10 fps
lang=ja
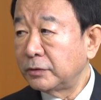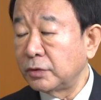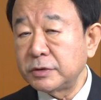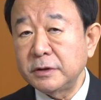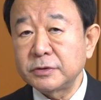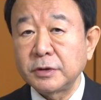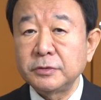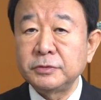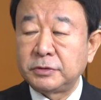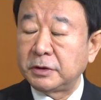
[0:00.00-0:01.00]
当然それ
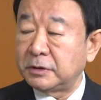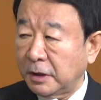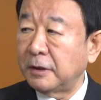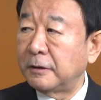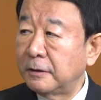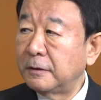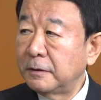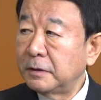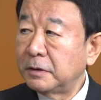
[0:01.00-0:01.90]
撃ってきた。うん